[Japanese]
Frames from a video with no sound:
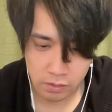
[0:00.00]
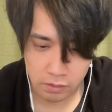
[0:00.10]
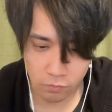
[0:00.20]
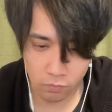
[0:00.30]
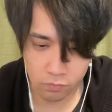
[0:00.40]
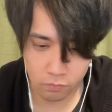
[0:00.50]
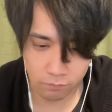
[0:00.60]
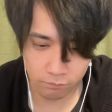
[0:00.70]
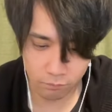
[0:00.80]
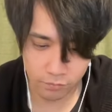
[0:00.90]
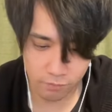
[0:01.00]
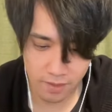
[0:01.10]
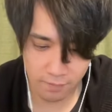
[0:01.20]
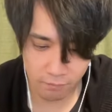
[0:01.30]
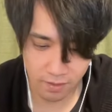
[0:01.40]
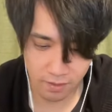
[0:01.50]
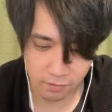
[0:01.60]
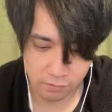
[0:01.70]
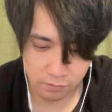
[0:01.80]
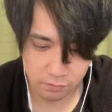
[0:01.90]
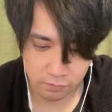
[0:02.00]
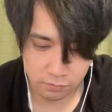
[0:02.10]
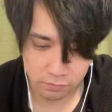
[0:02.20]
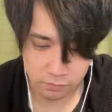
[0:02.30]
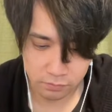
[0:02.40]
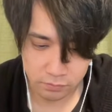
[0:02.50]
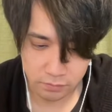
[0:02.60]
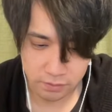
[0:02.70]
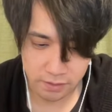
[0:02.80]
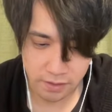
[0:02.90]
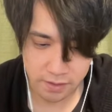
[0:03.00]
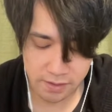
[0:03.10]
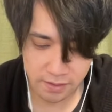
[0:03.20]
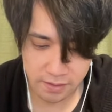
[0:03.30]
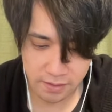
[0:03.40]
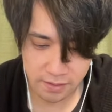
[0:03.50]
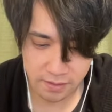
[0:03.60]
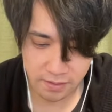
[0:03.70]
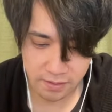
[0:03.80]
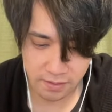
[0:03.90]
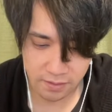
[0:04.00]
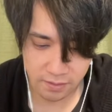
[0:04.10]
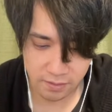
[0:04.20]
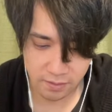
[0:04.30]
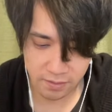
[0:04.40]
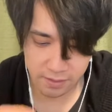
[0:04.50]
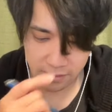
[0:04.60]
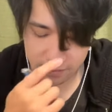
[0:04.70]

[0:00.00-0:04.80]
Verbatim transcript: 今後、もう読めへん、もはや。いたいたいたいたいたいたいたいたいた